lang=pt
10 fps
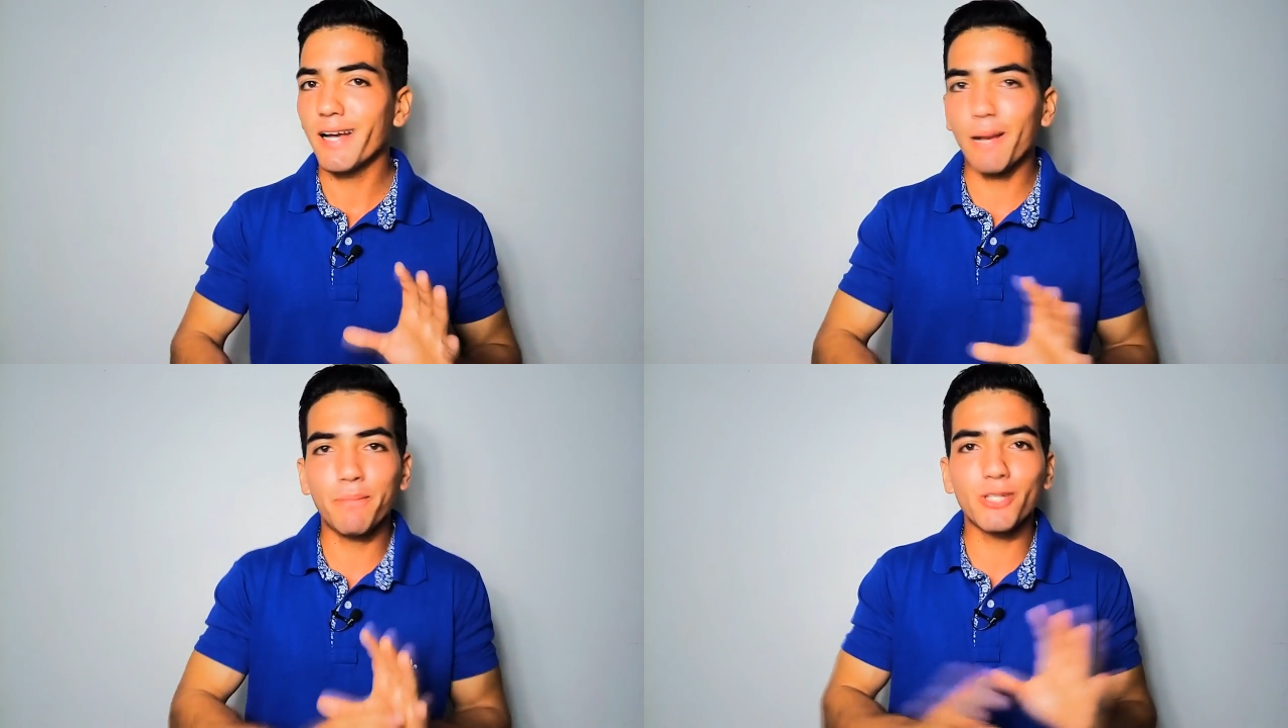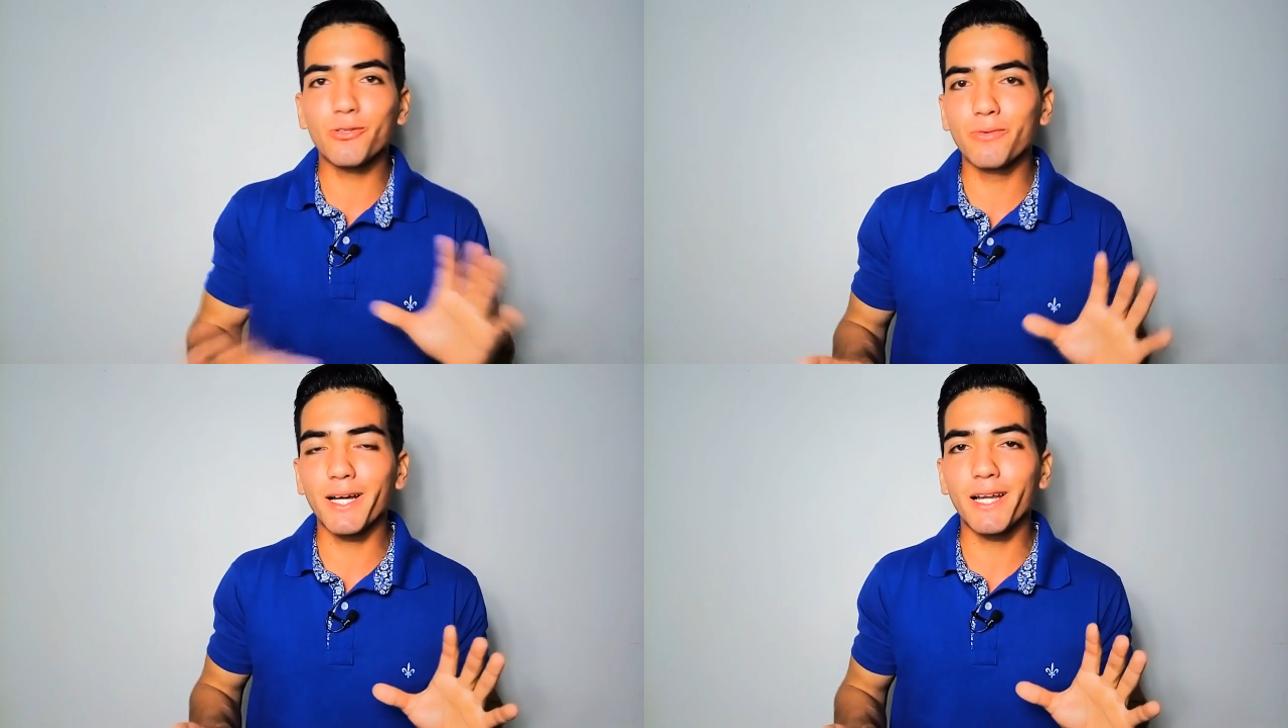A
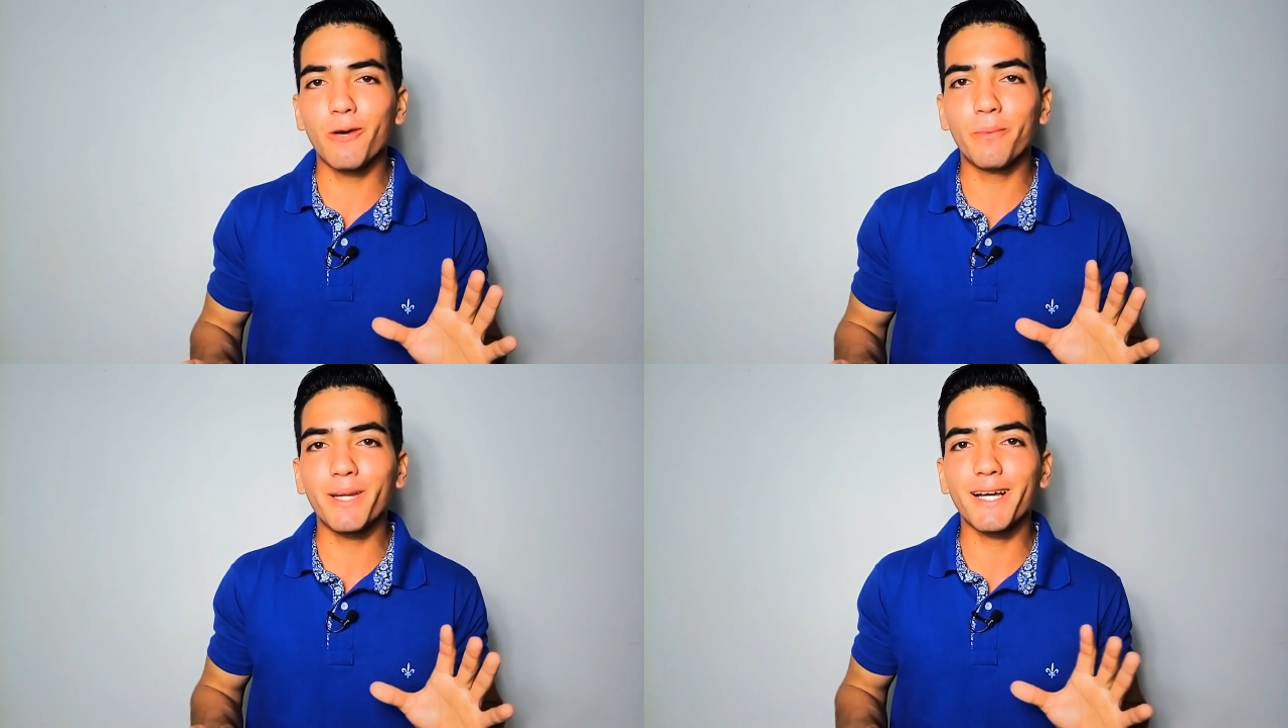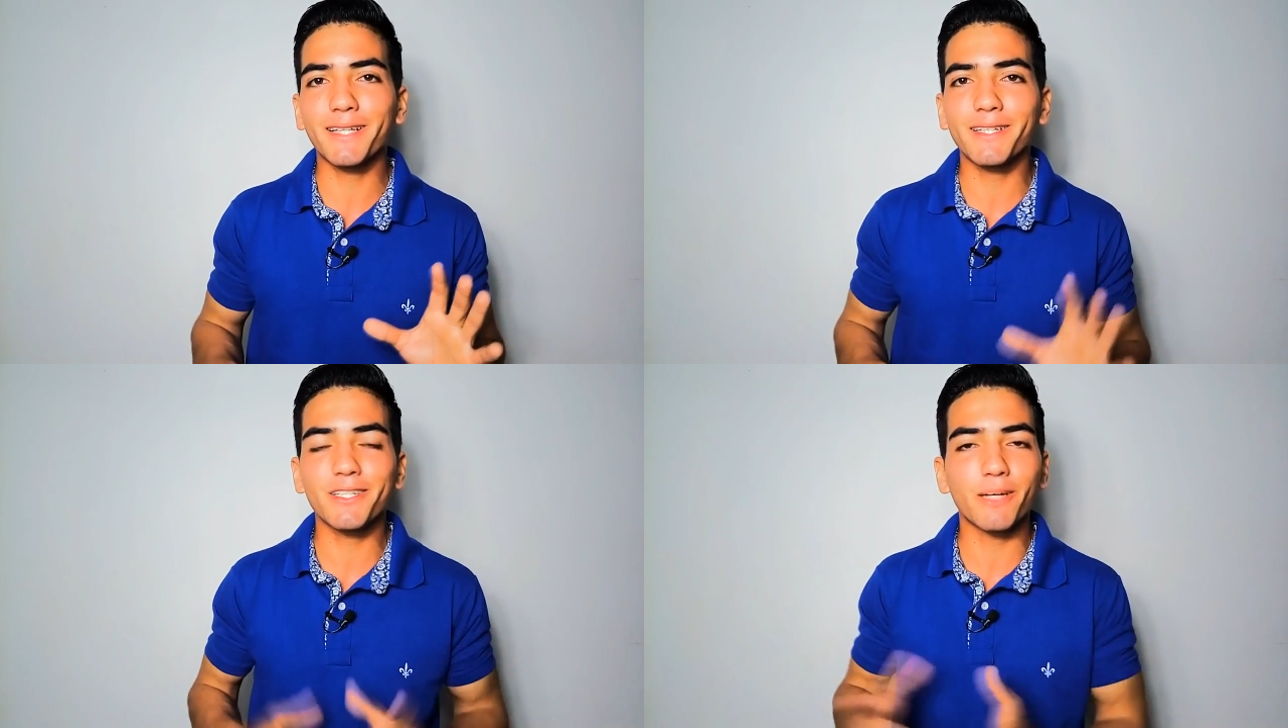pessoa ela é
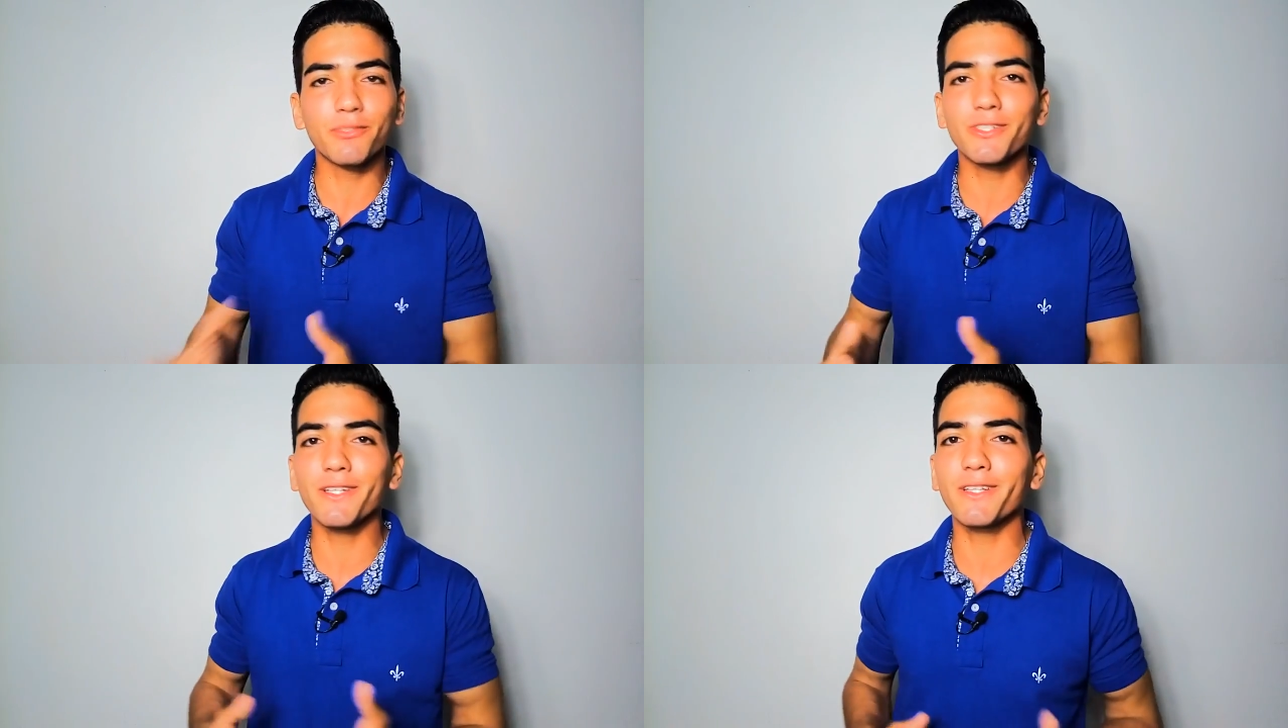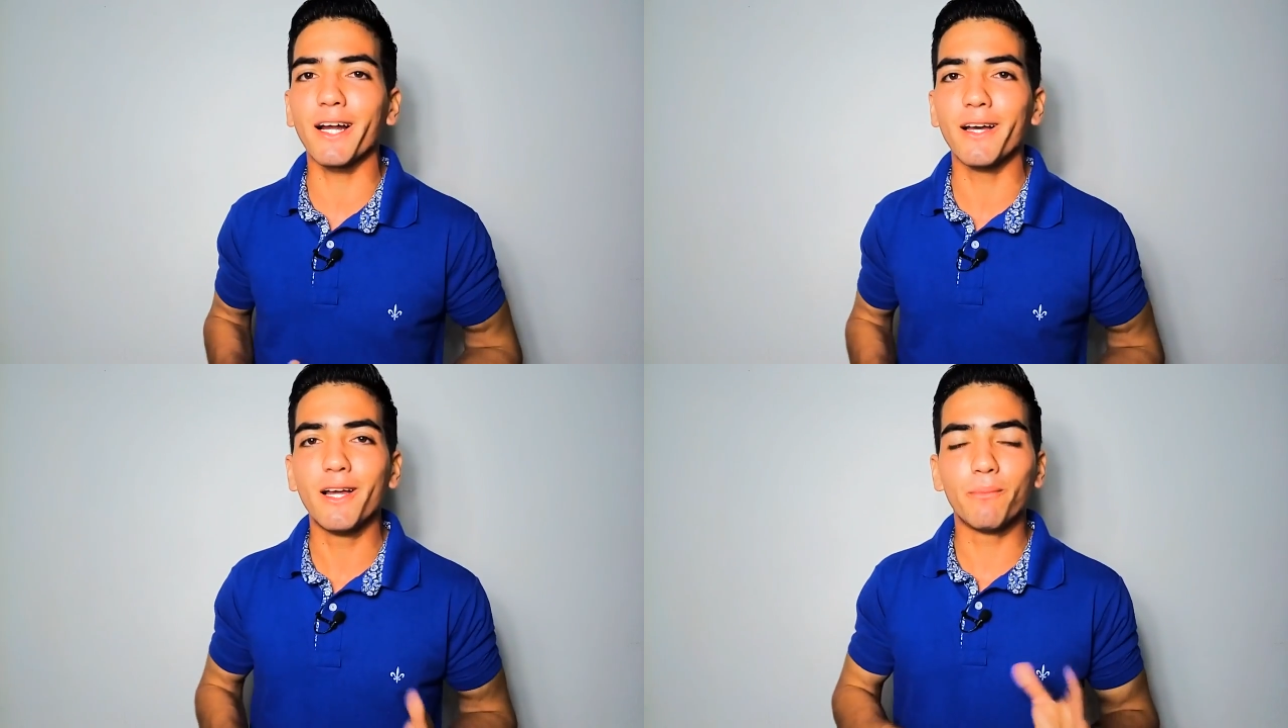obrigada a deixar você
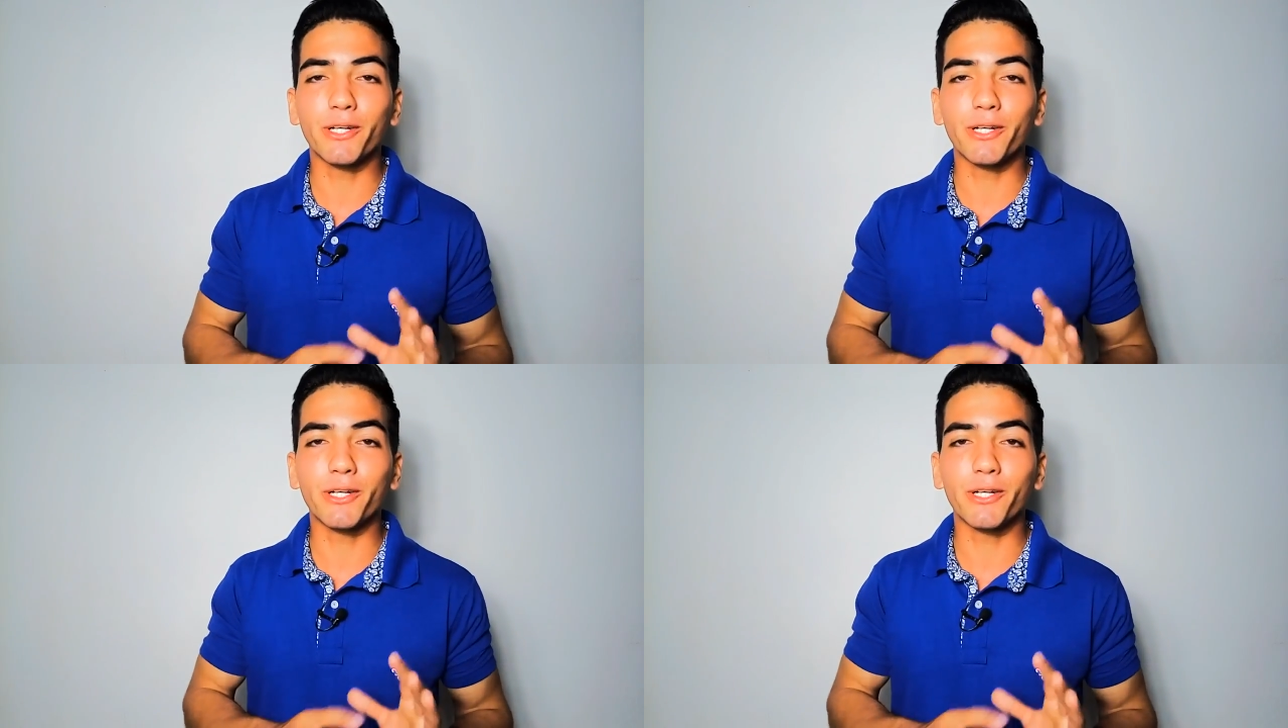entrar,